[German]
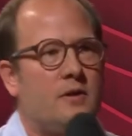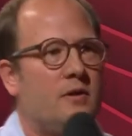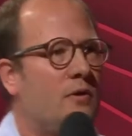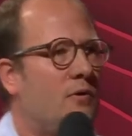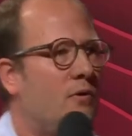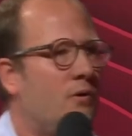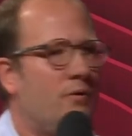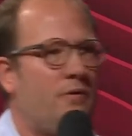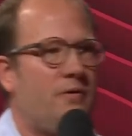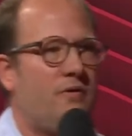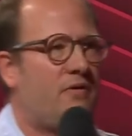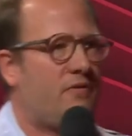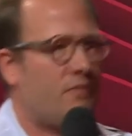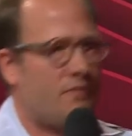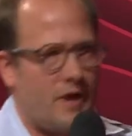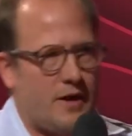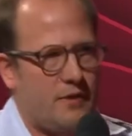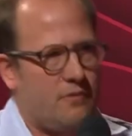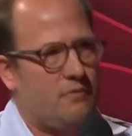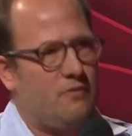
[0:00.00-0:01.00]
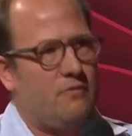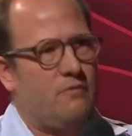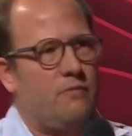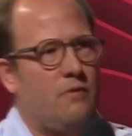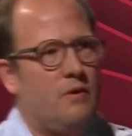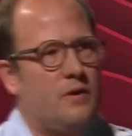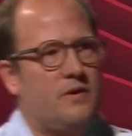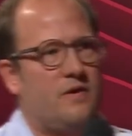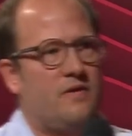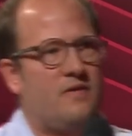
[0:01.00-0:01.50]
und so weiter und so
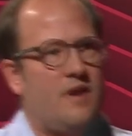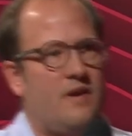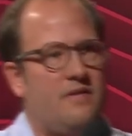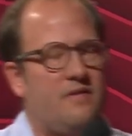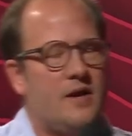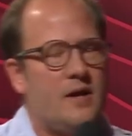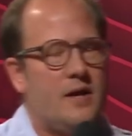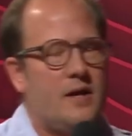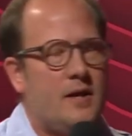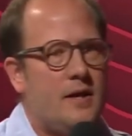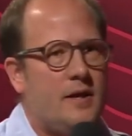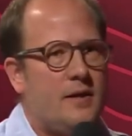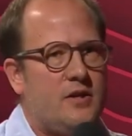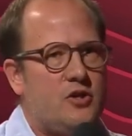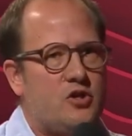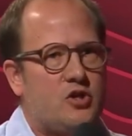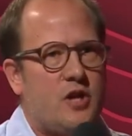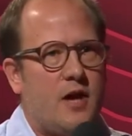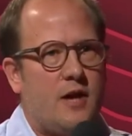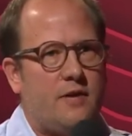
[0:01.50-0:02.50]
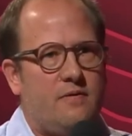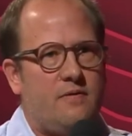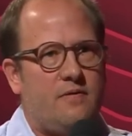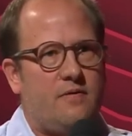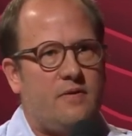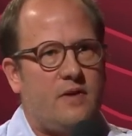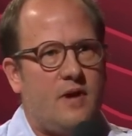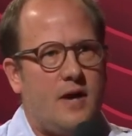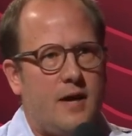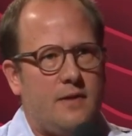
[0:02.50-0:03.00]
fort. Das mhm. heißt, die
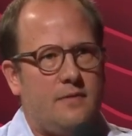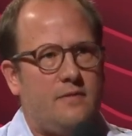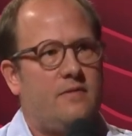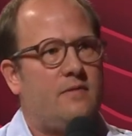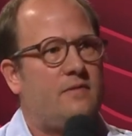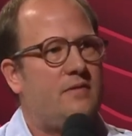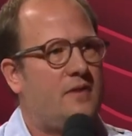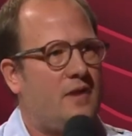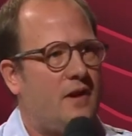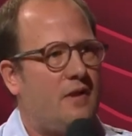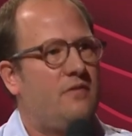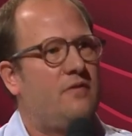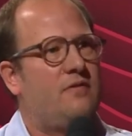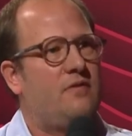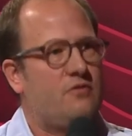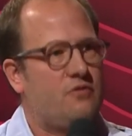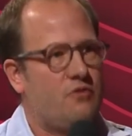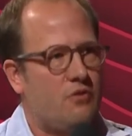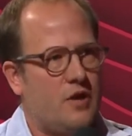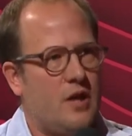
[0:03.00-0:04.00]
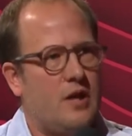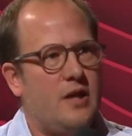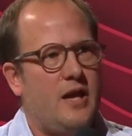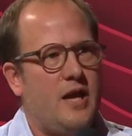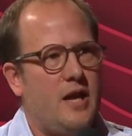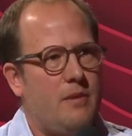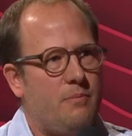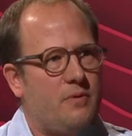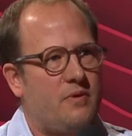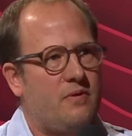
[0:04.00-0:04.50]
Stadt hat das schon
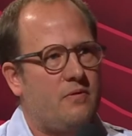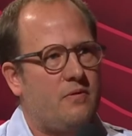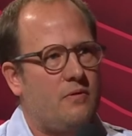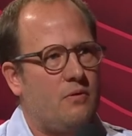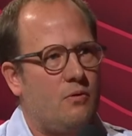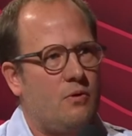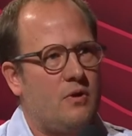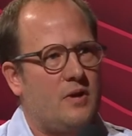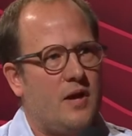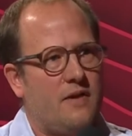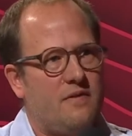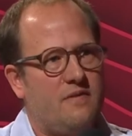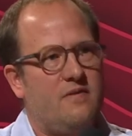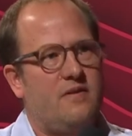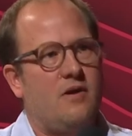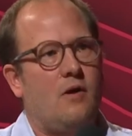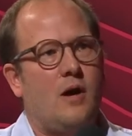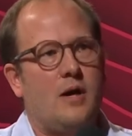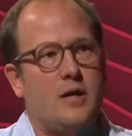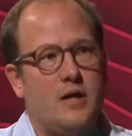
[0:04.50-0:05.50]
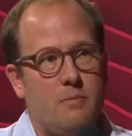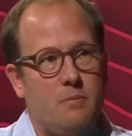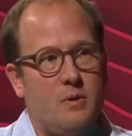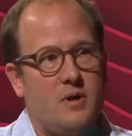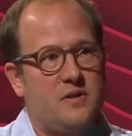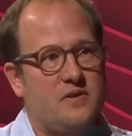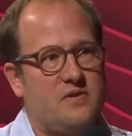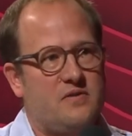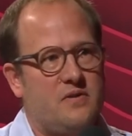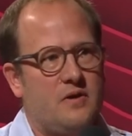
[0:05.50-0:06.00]
erlebt und hat sich auch
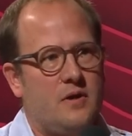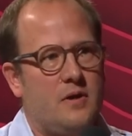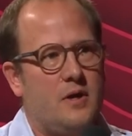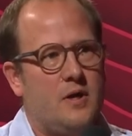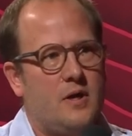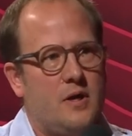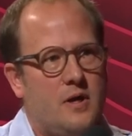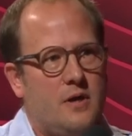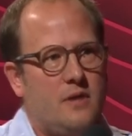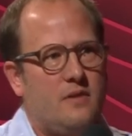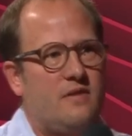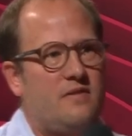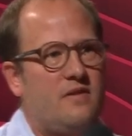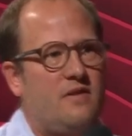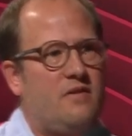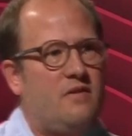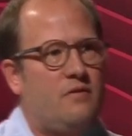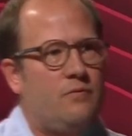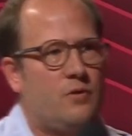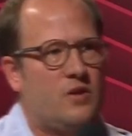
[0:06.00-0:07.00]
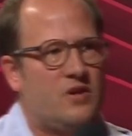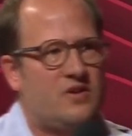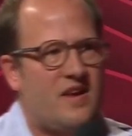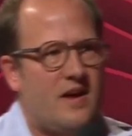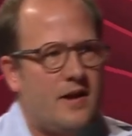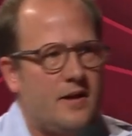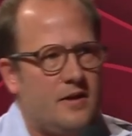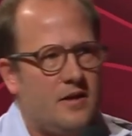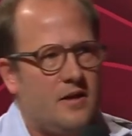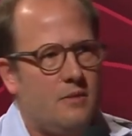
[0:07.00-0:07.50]
angepasst. Das heißt, ich würde
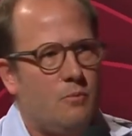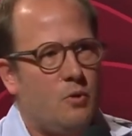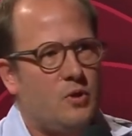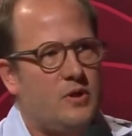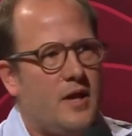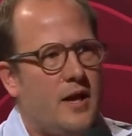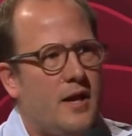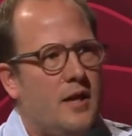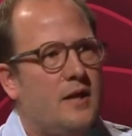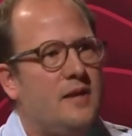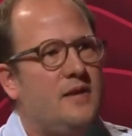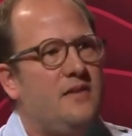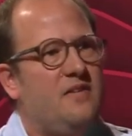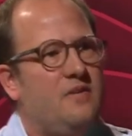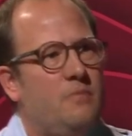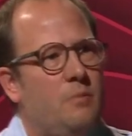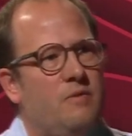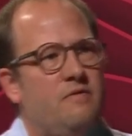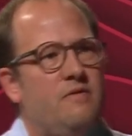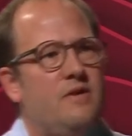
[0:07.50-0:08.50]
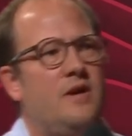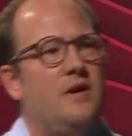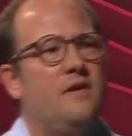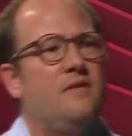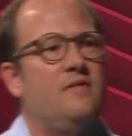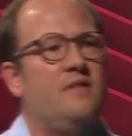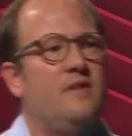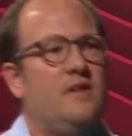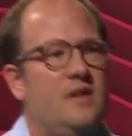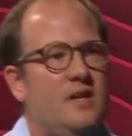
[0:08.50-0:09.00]
sagen, die Modelle, die sich
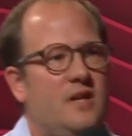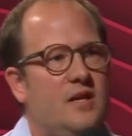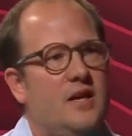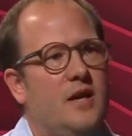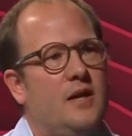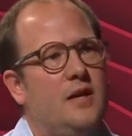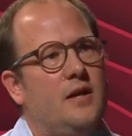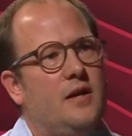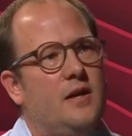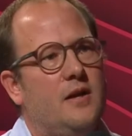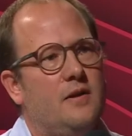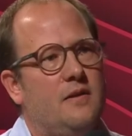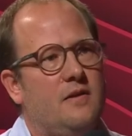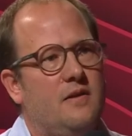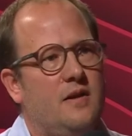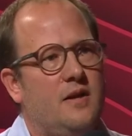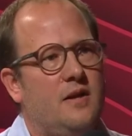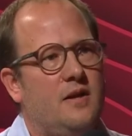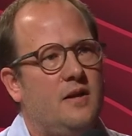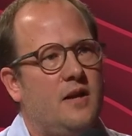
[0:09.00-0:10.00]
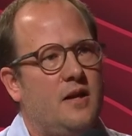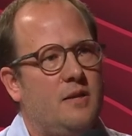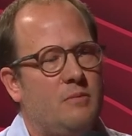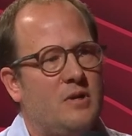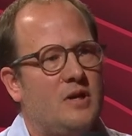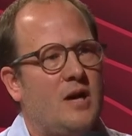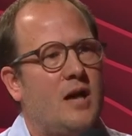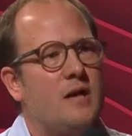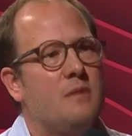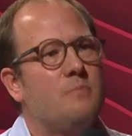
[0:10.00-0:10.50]
bewähren, sind diejenigen, die
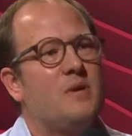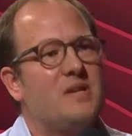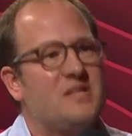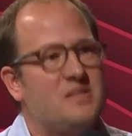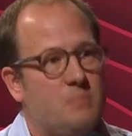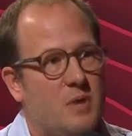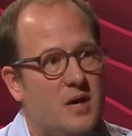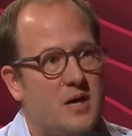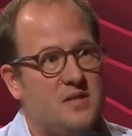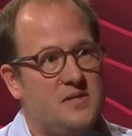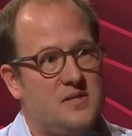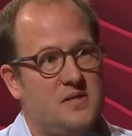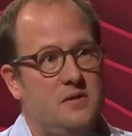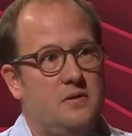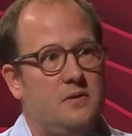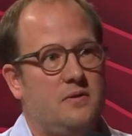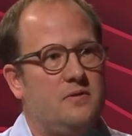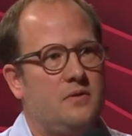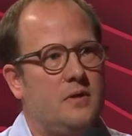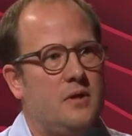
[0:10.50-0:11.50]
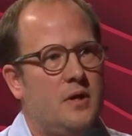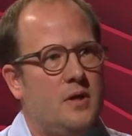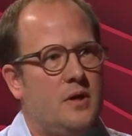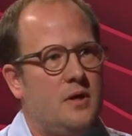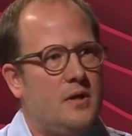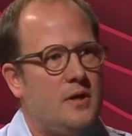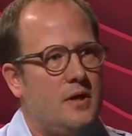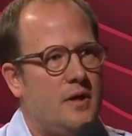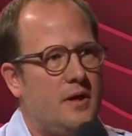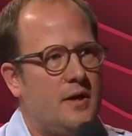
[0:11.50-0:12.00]
eben anpassbar sind.
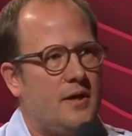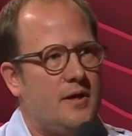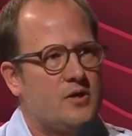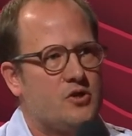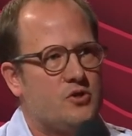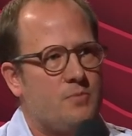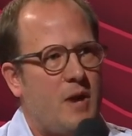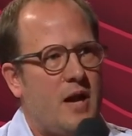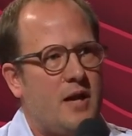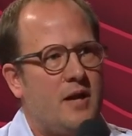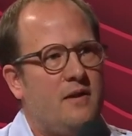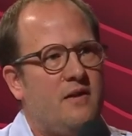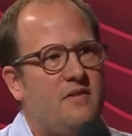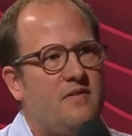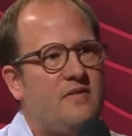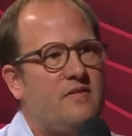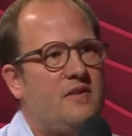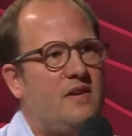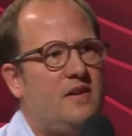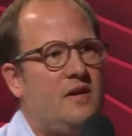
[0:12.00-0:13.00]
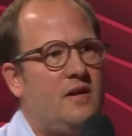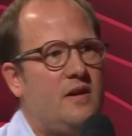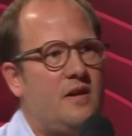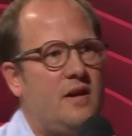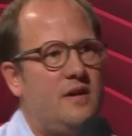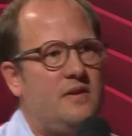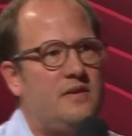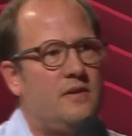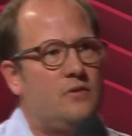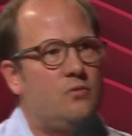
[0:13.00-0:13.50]
Äh, ganz spannend ist die
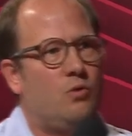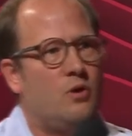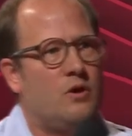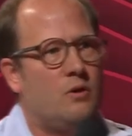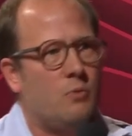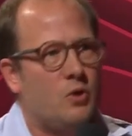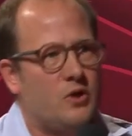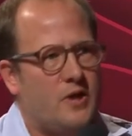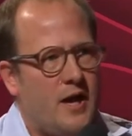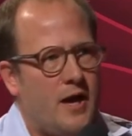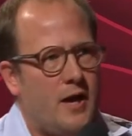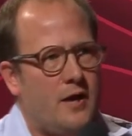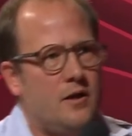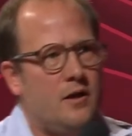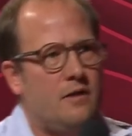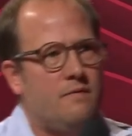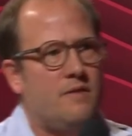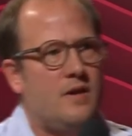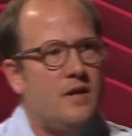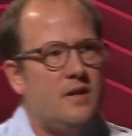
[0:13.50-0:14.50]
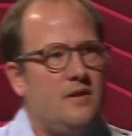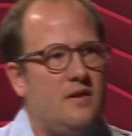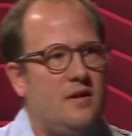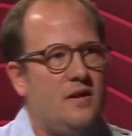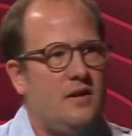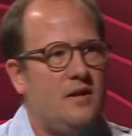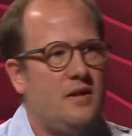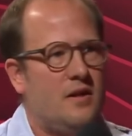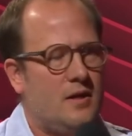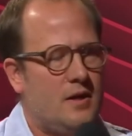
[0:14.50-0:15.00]
Architektur der Moderne, weil
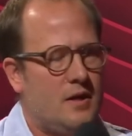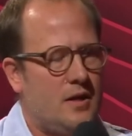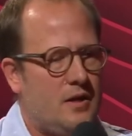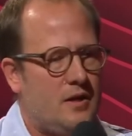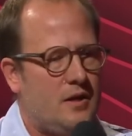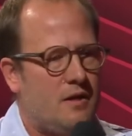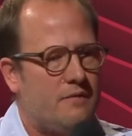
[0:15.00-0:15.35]
die ja